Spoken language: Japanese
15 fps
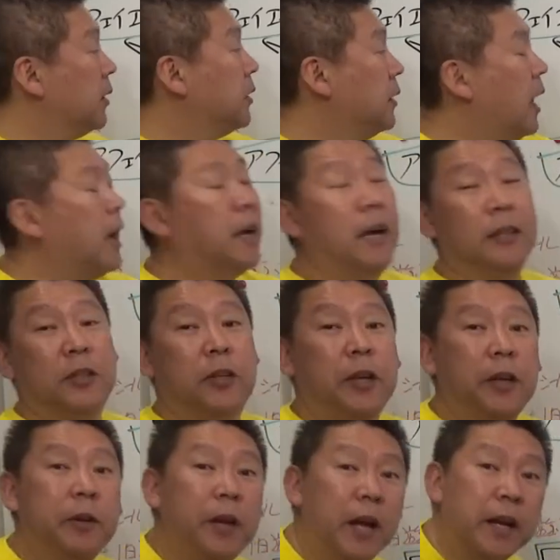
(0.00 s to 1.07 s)
高す
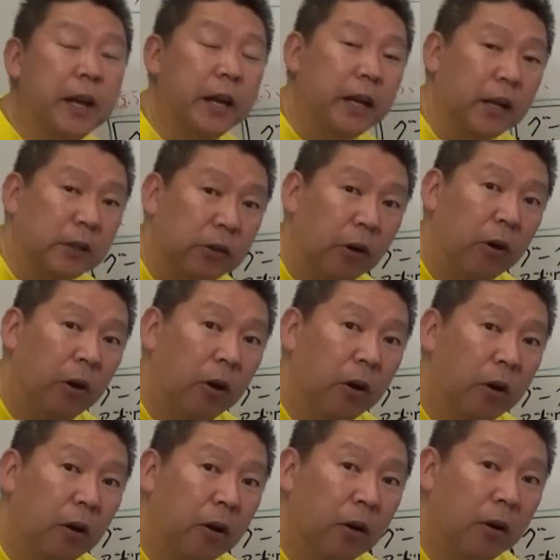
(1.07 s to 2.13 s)
ぎるやないかと
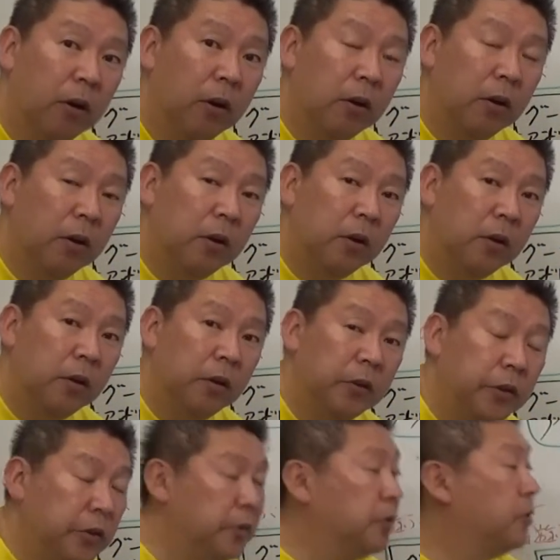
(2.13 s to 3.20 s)

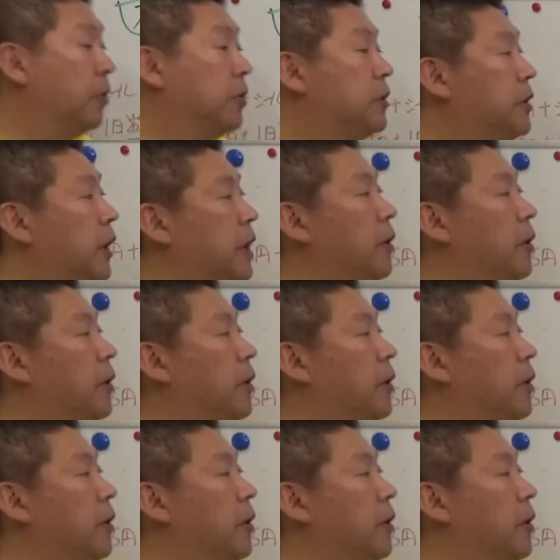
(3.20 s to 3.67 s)
いうご指